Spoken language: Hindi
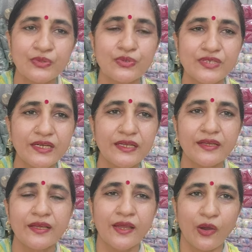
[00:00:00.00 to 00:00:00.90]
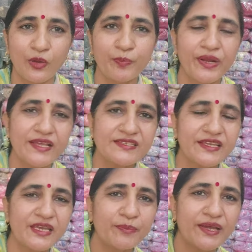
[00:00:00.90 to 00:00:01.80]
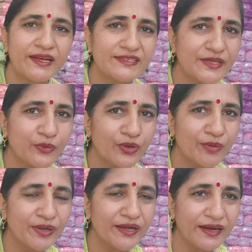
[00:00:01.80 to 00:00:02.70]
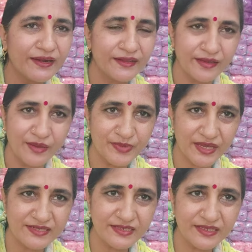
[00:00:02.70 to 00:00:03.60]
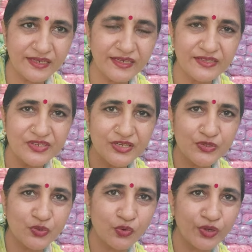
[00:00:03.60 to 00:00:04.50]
तो चलिए और प्राइस देखिए पहले से ही कोने में डाल रखा है आप ध्यान से देख लीजिए ये जो